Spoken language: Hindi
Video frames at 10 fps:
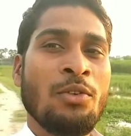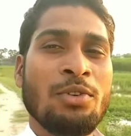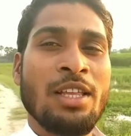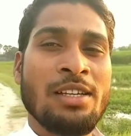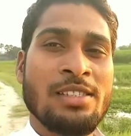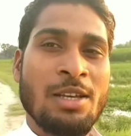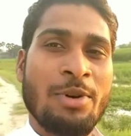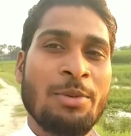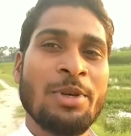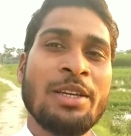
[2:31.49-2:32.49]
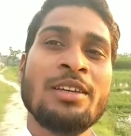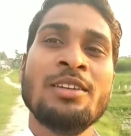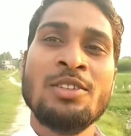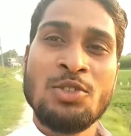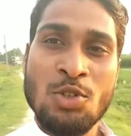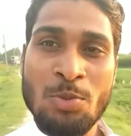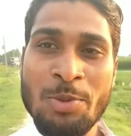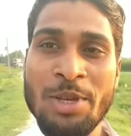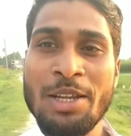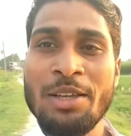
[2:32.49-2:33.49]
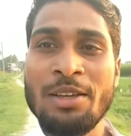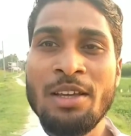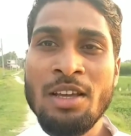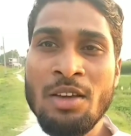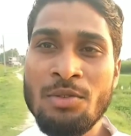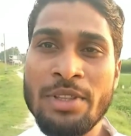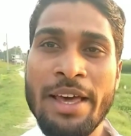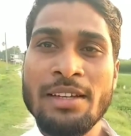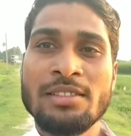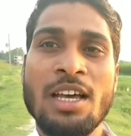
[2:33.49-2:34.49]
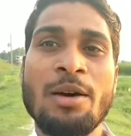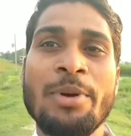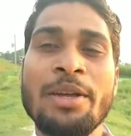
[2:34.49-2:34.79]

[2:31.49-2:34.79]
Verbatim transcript: विधानसभा में जो भी मेरे विधायक साहब